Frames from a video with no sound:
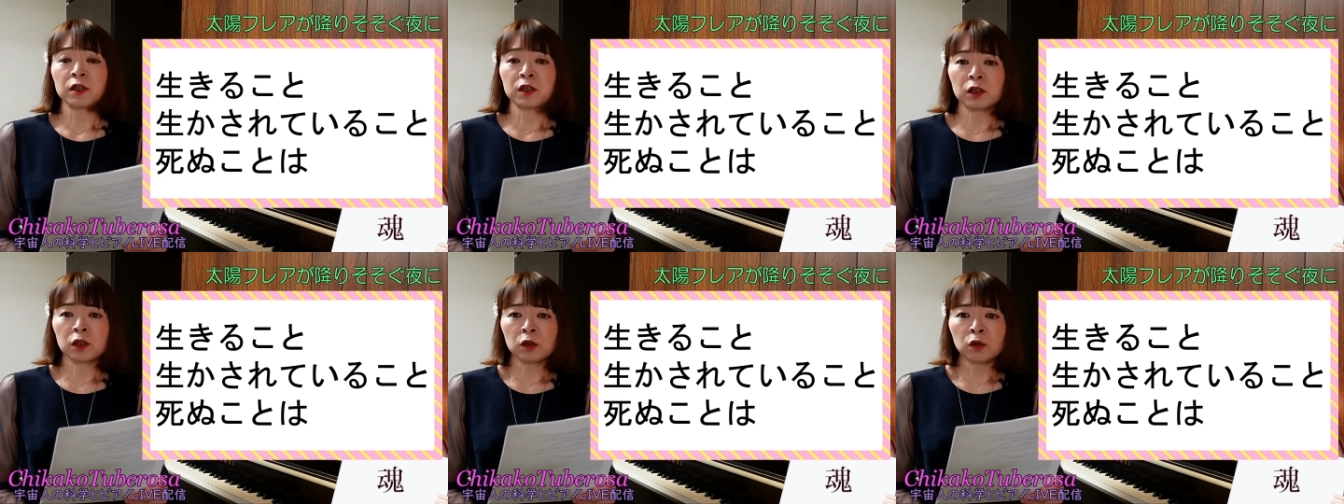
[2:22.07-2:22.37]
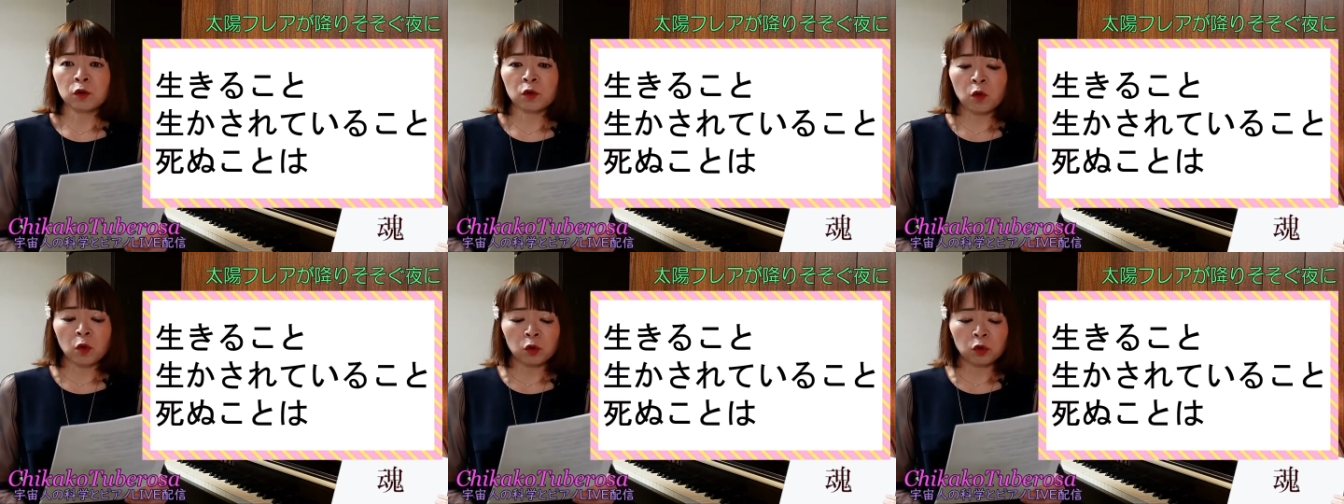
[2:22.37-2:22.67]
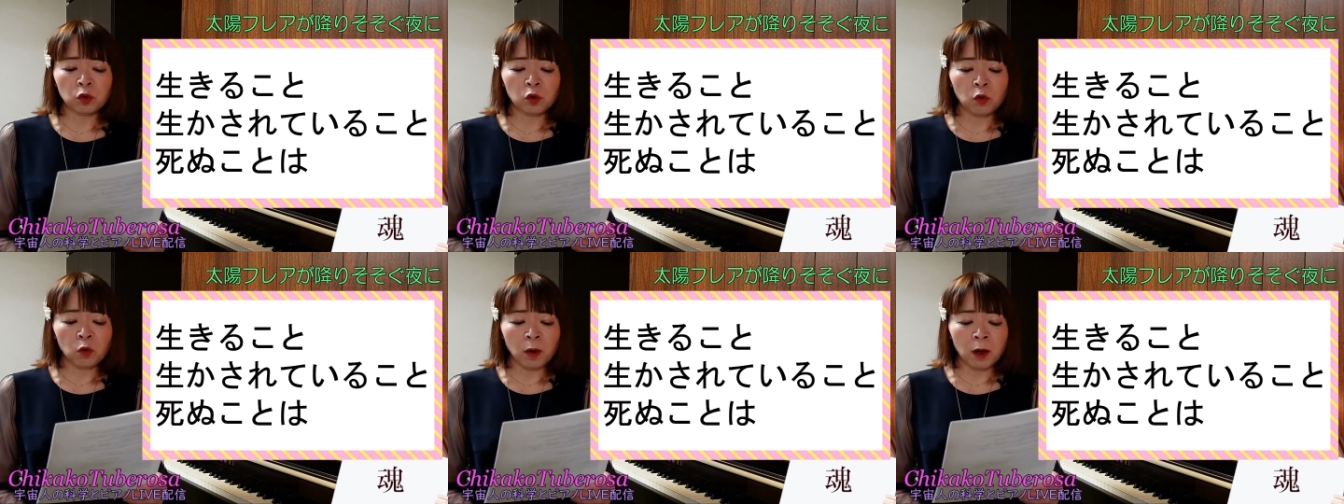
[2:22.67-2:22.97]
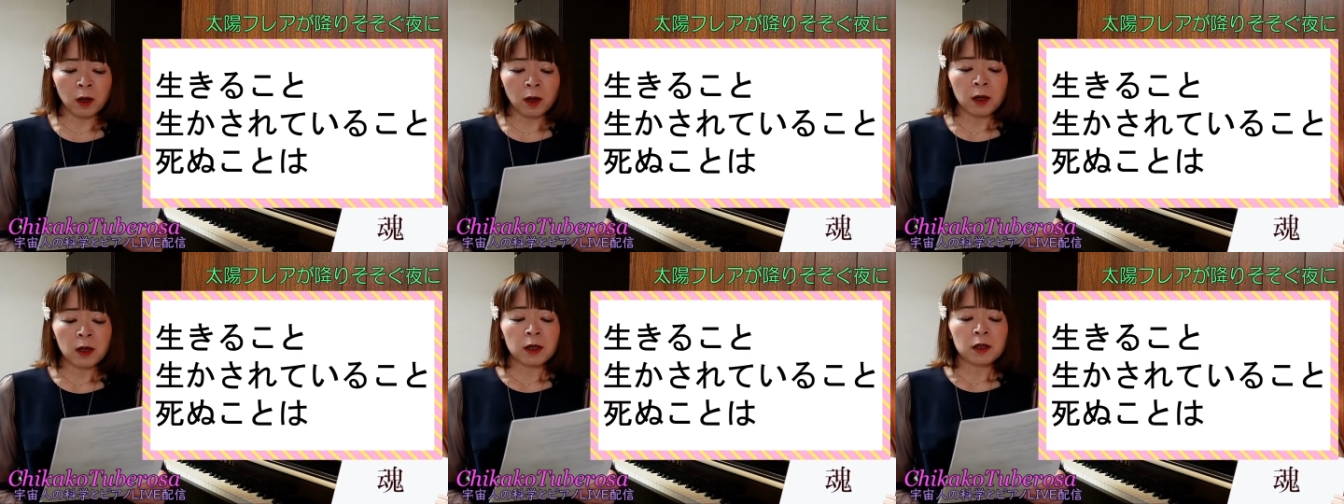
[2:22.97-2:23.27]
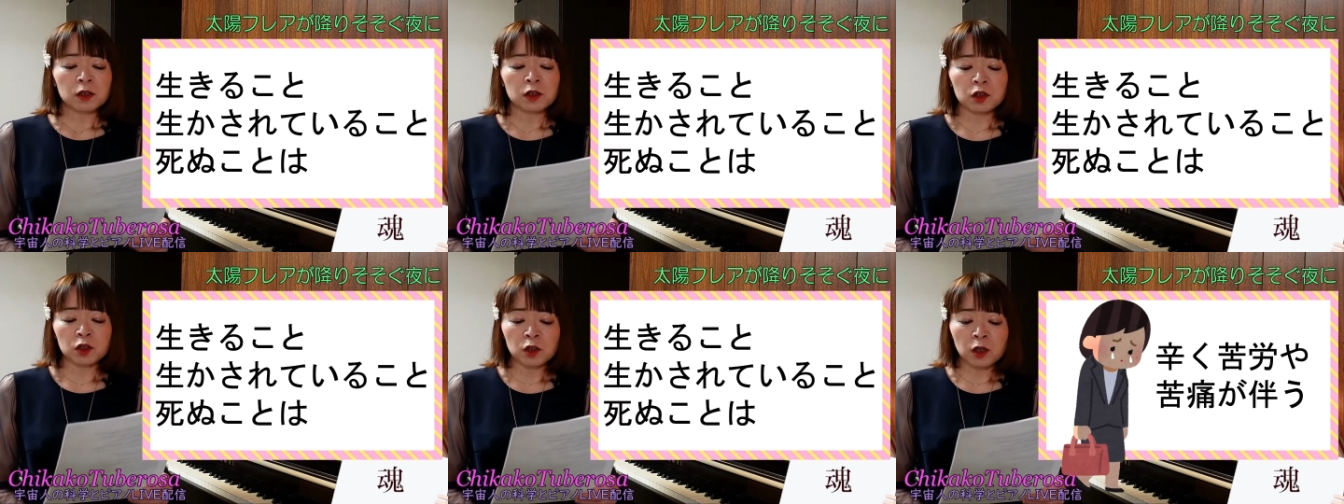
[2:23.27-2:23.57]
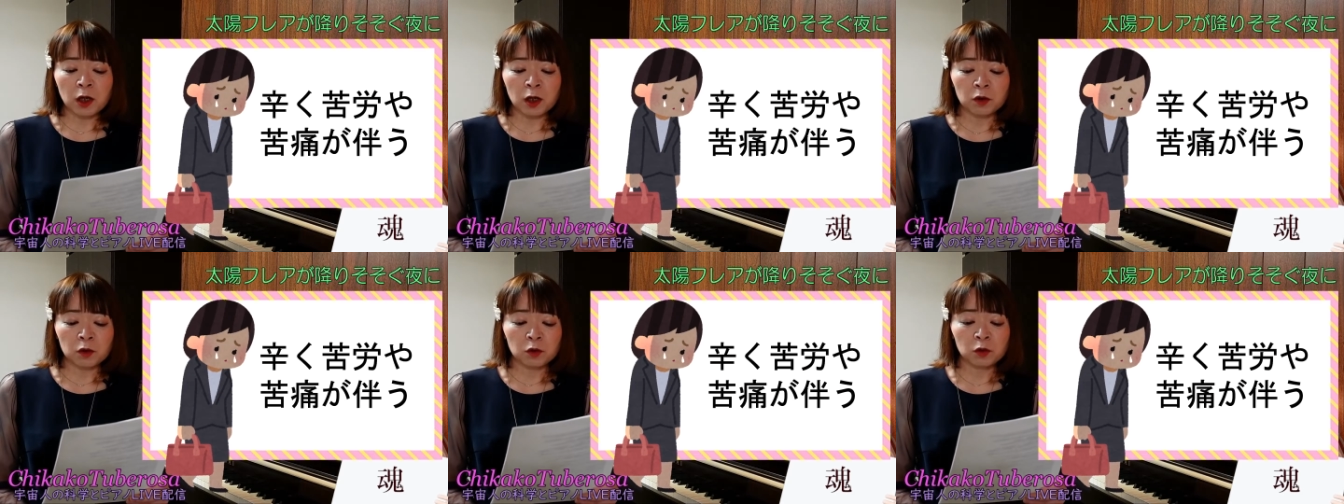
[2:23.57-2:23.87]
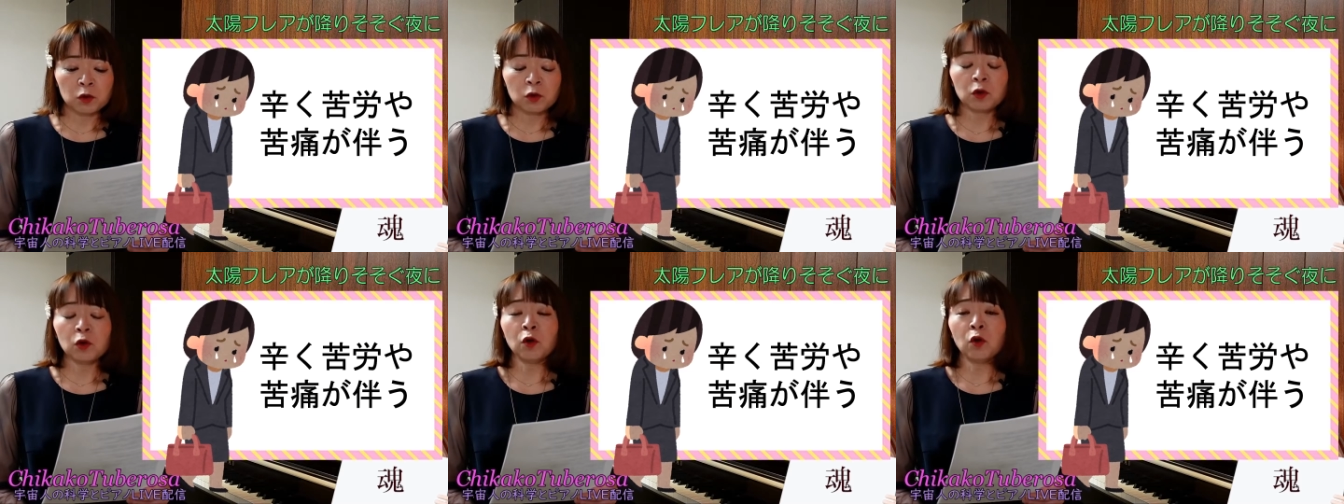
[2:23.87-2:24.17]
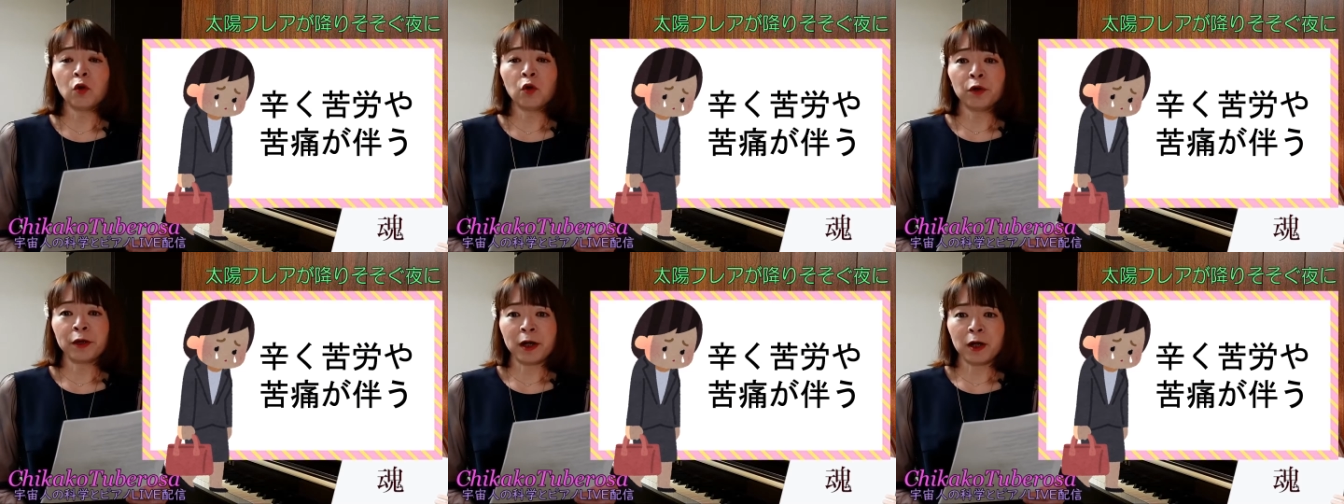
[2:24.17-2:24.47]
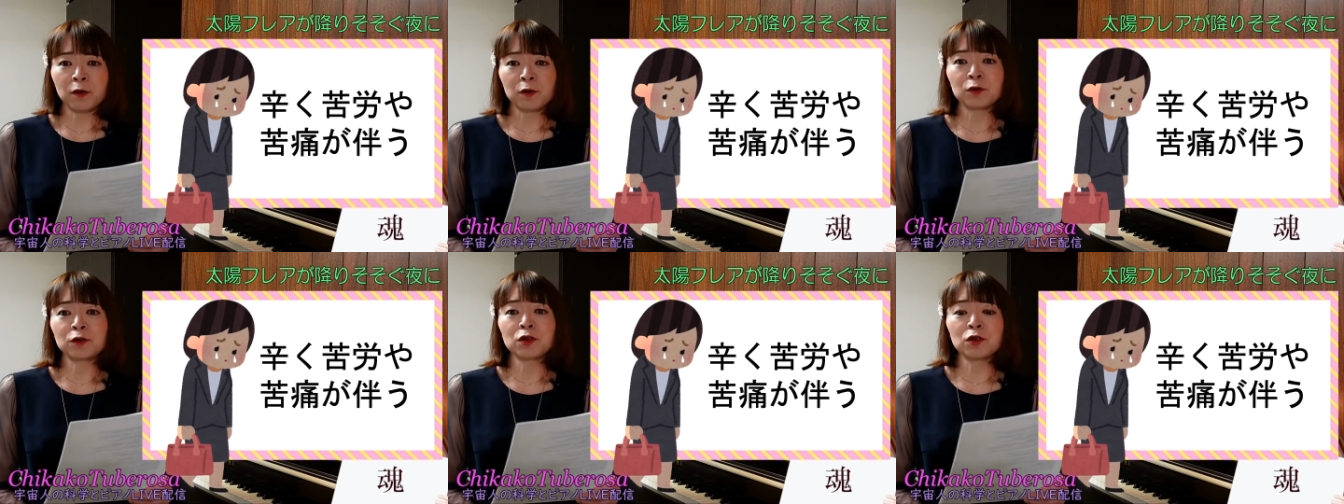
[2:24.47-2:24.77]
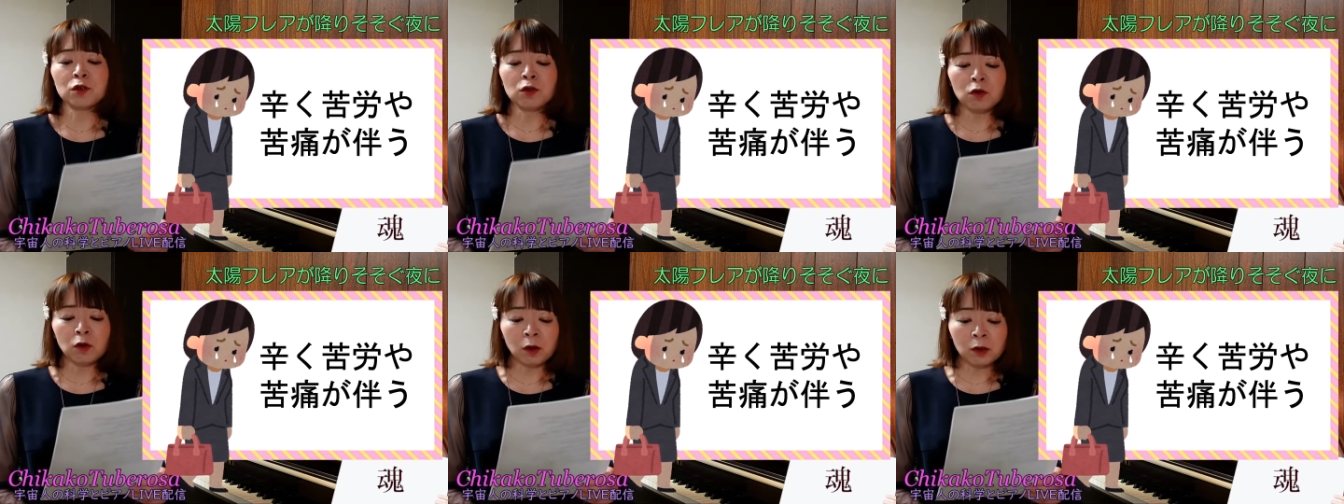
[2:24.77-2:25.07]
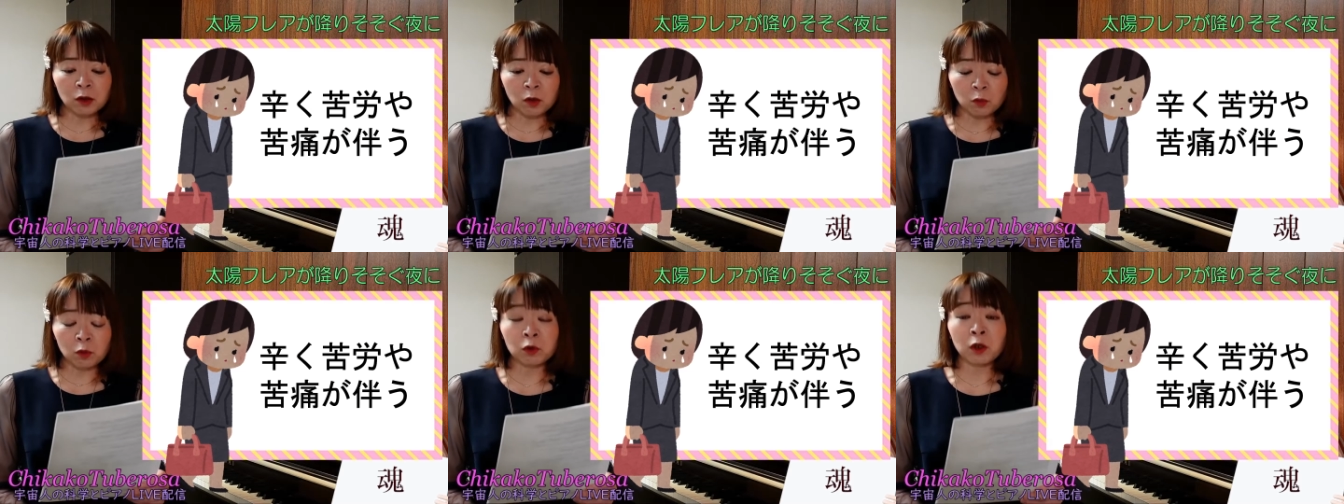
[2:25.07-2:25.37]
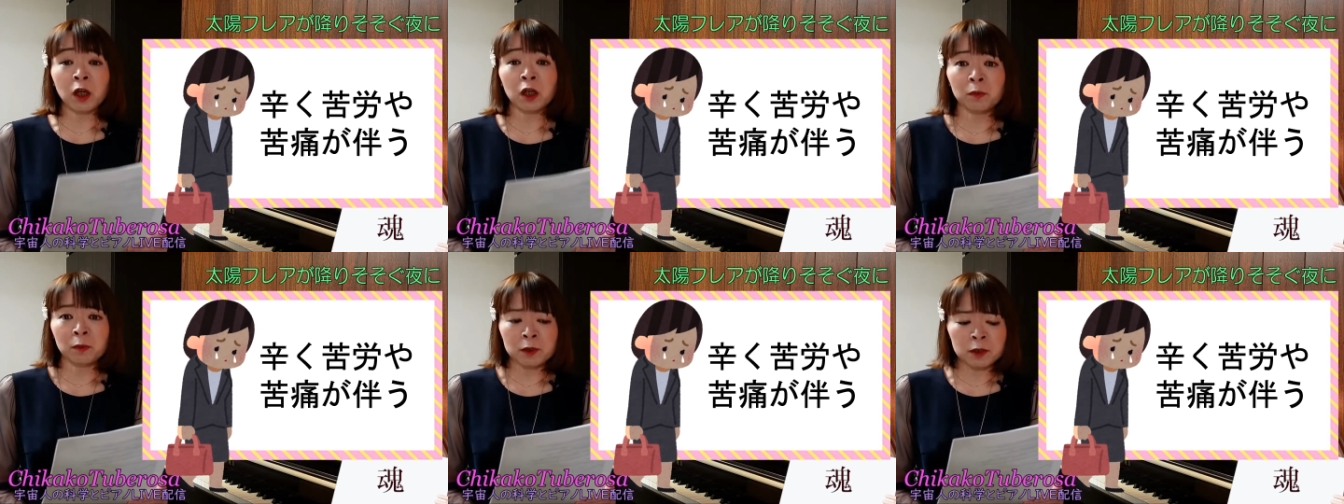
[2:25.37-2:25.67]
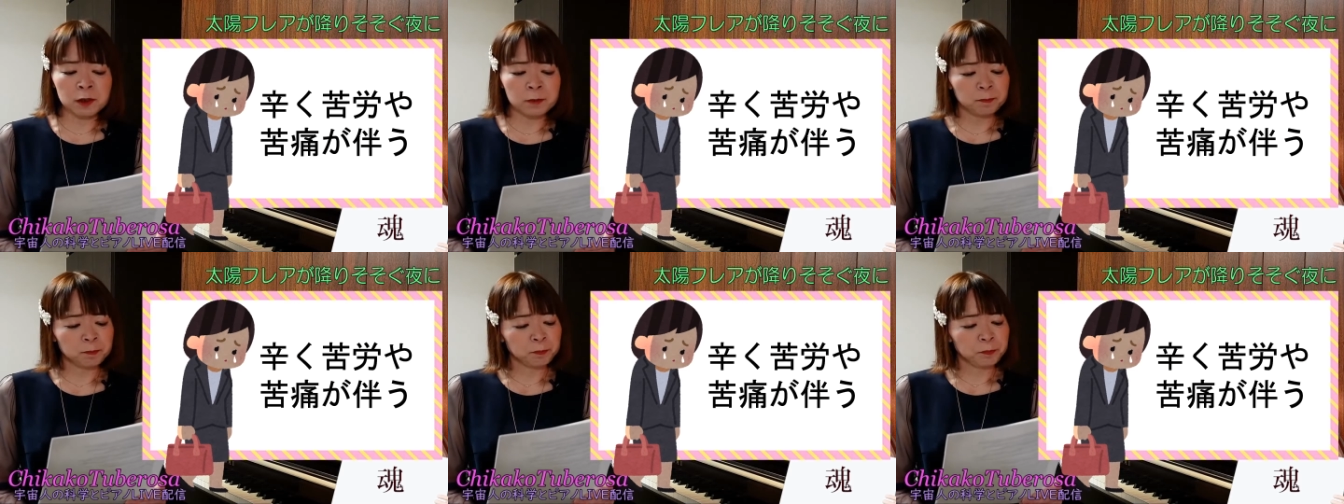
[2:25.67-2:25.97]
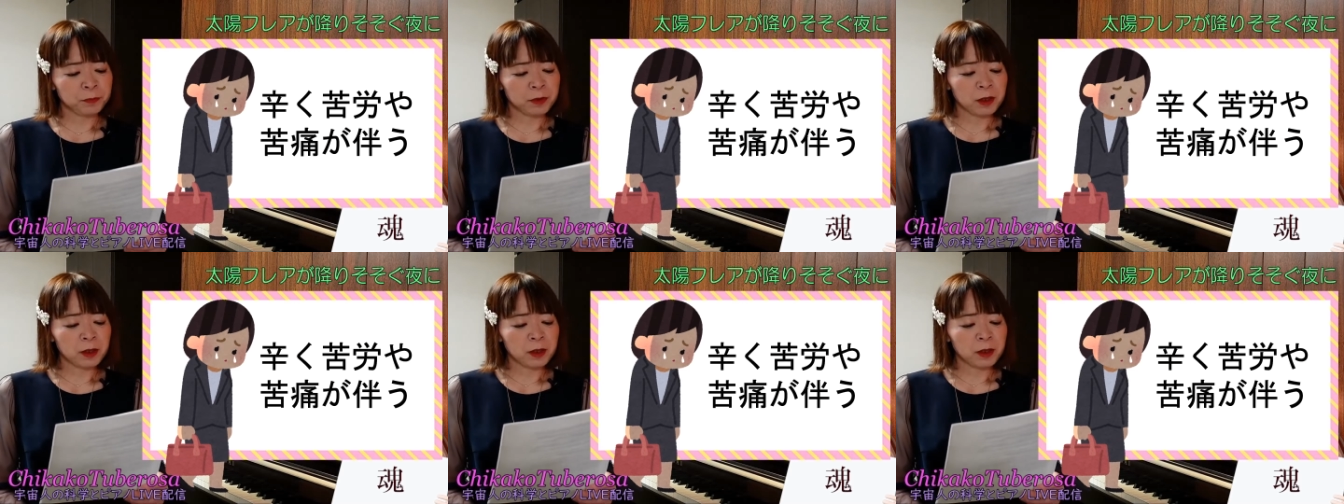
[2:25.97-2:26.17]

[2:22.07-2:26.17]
死ぬことは辛く苦労や苦痛が伴います。